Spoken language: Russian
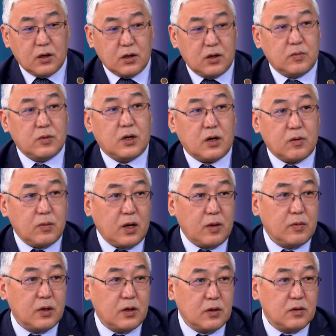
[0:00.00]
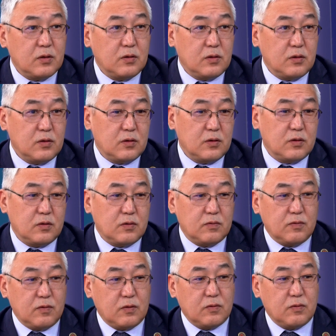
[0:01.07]
камикормами, э,
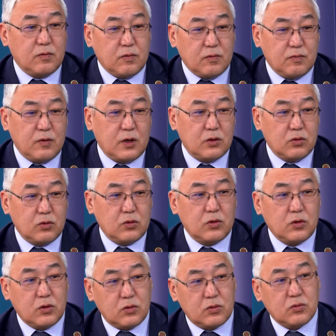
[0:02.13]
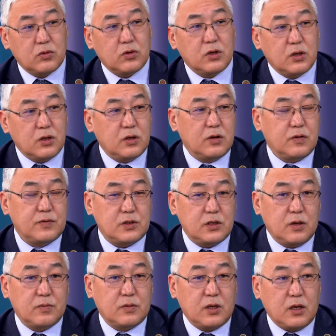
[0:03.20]
водой, ну и
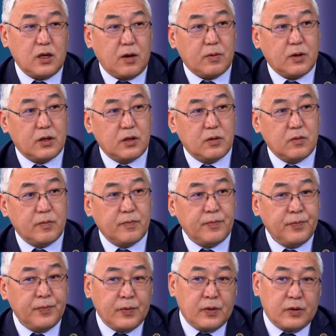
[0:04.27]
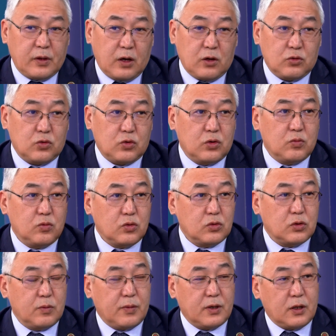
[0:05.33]
всем-то необходимым, на которые могут
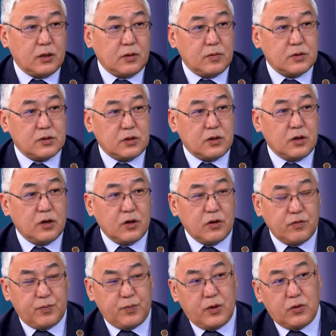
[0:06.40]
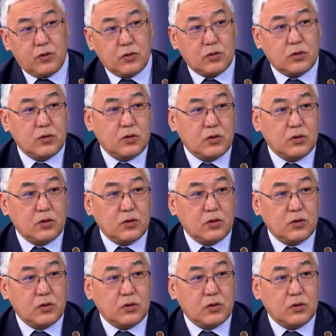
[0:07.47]
понадобиться в период